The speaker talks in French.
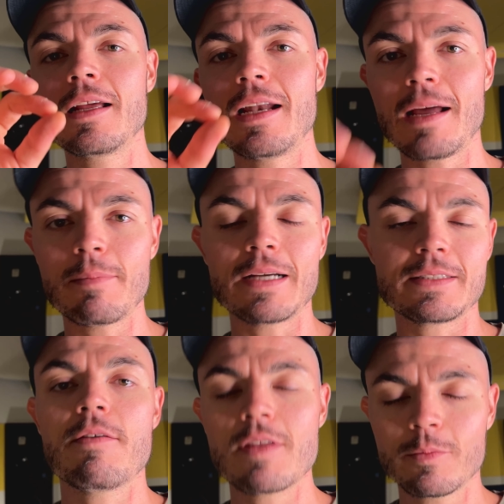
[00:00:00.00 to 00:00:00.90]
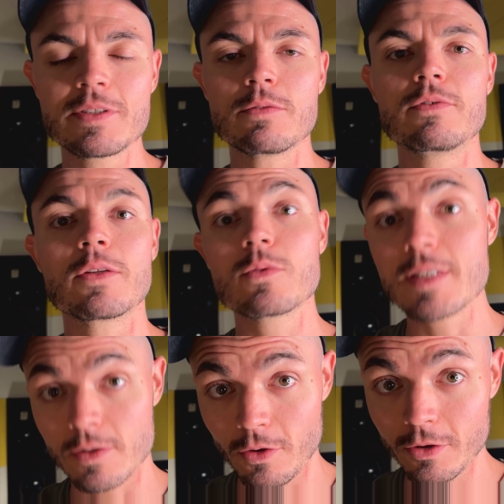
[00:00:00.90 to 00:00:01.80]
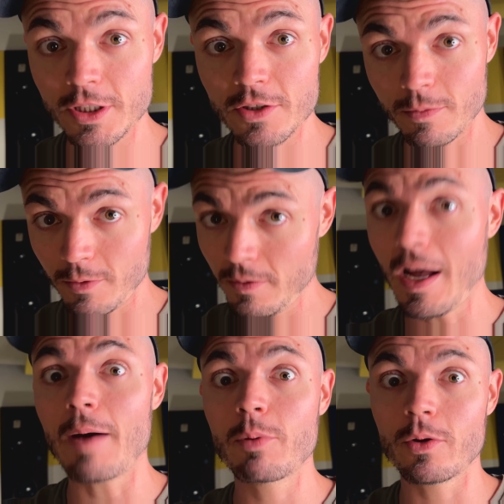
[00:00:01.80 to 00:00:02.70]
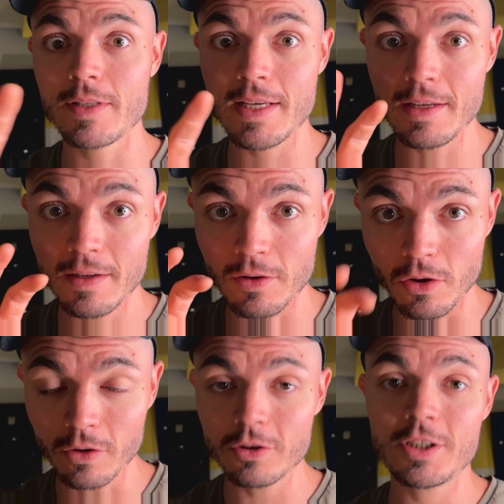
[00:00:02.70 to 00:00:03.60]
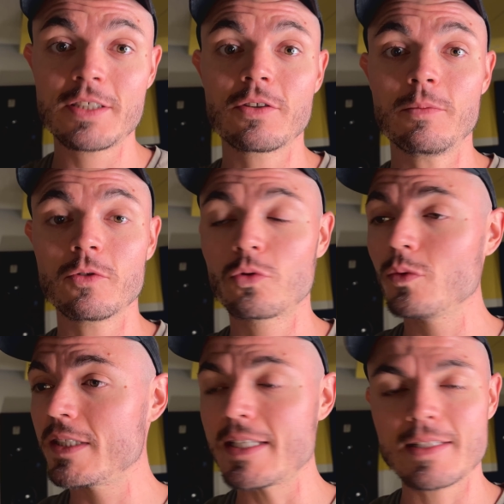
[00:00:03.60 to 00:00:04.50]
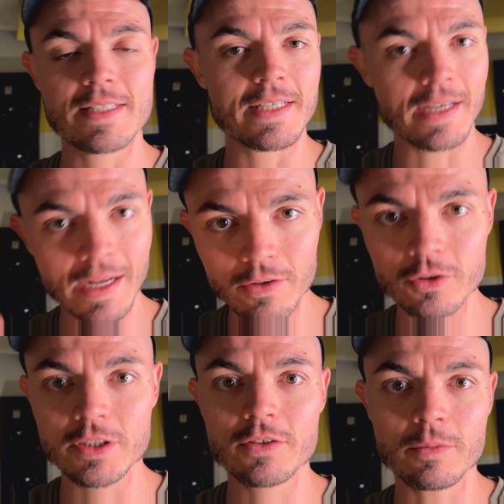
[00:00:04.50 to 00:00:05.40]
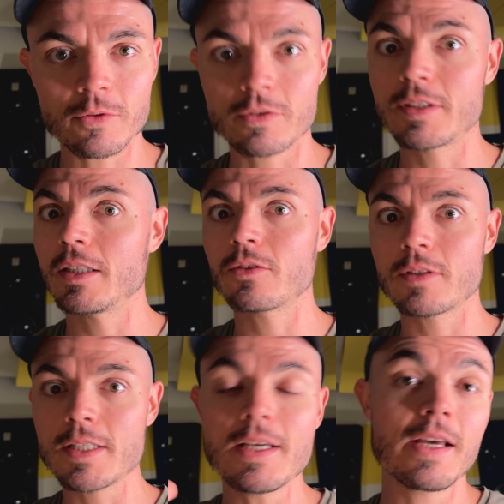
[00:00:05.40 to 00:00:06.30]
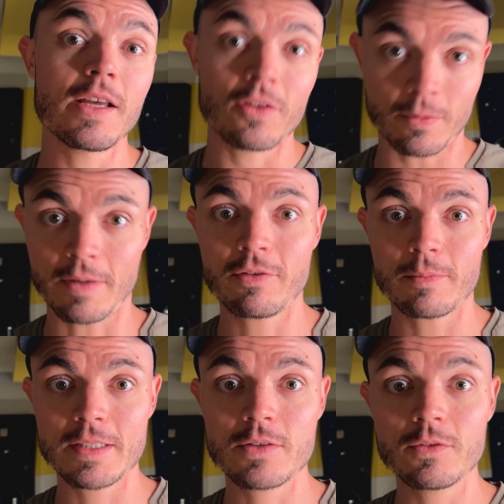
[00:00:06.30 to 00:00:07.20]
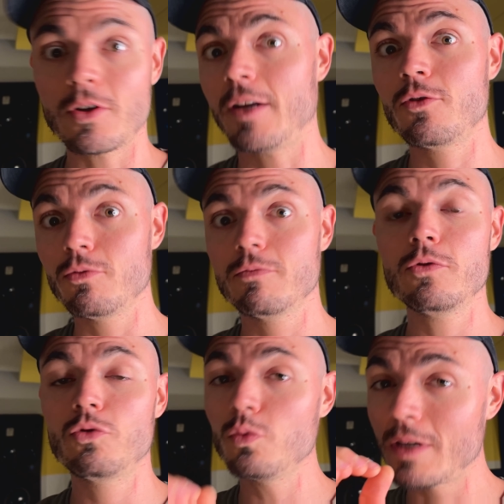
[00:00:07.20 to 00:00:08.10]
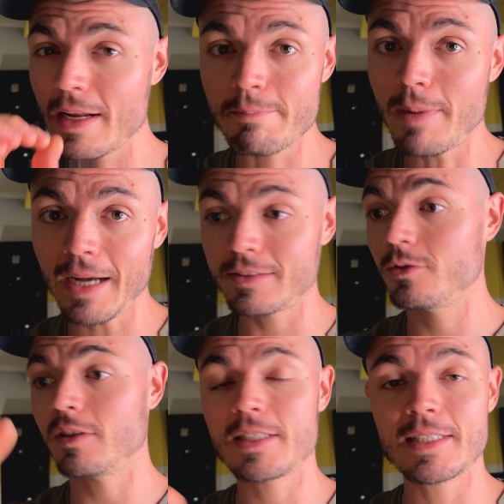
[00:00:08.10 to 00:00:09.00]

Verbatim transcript: la base. Évidemment, si vous faites aussi de l'enregistrement, apprenez l'enregistrement, tout ce qui tient à l'enregistrement. Ceci étant dit, dans ma formation, il y aura de nouveau toutes les bases sur